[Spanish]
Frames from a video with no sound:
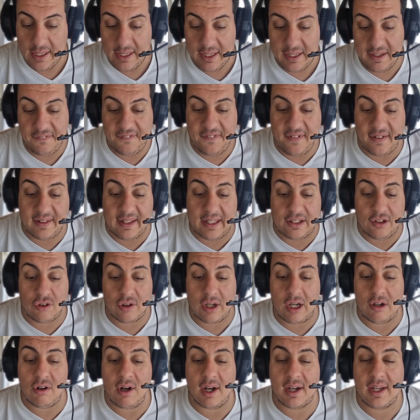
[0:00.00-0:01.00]
Y Fernando
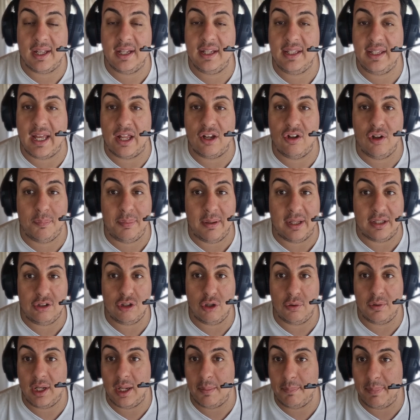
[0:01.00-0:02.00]
Gago aquel día no
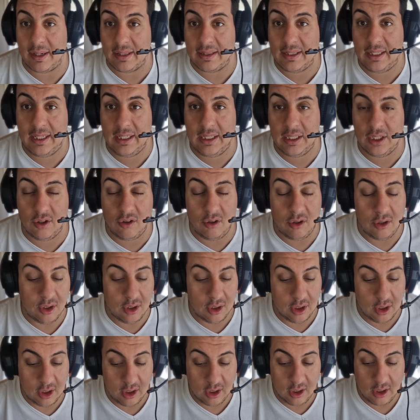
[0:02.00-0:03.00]
planteó bien el partido,
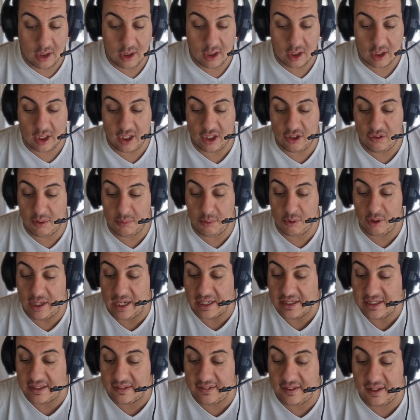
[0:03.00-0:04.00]
que tuvimos la
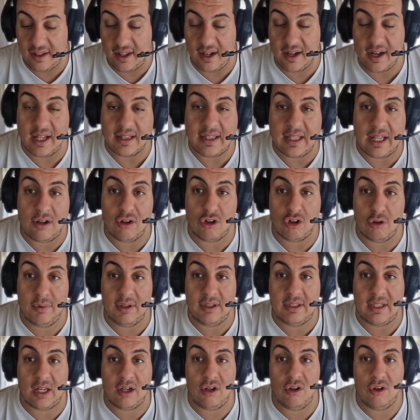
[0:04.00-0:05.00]
chance de relatarlo y
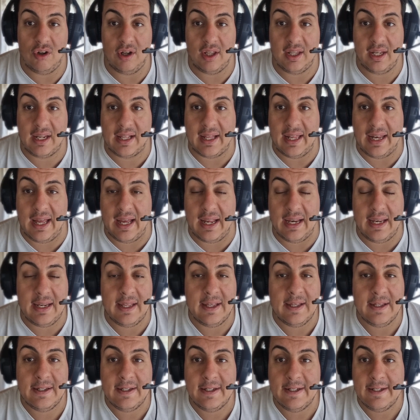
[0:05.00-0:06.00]
comentarlo en el canal.
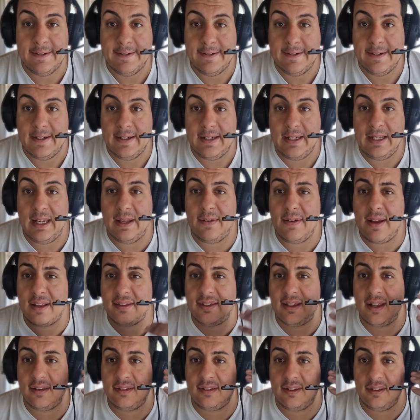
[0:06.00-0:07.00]
Y les voy a
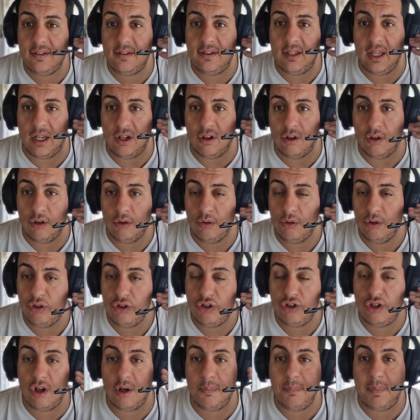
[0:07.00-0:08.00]
ser sincero,
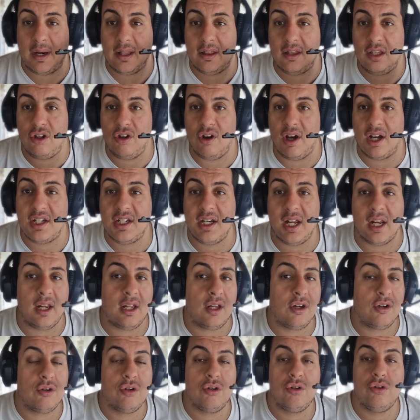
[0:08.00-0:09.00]
yo el partido de ayer
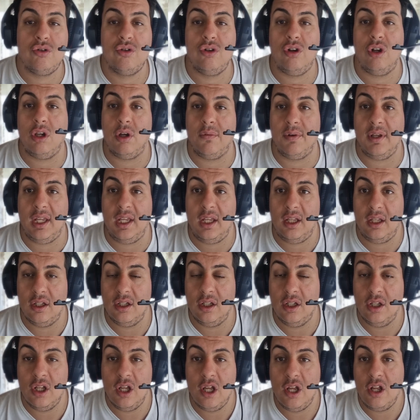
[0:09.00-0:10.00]
no lo vi,
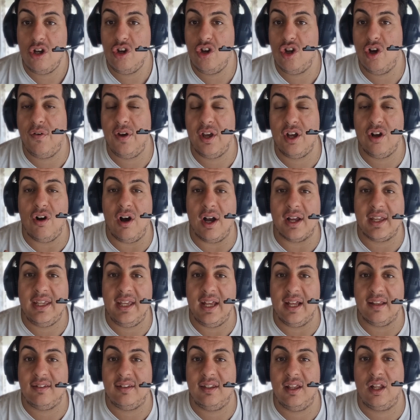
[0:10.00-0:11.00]
no vengo aquí
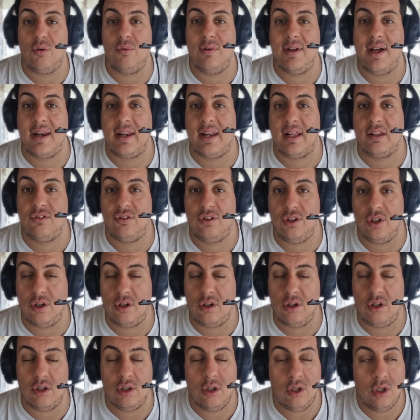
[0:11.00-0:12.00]
a hacer una
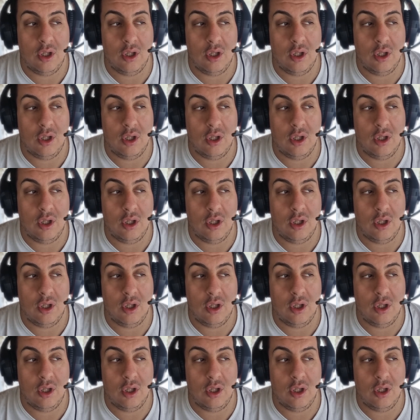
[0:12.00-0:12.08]
reacción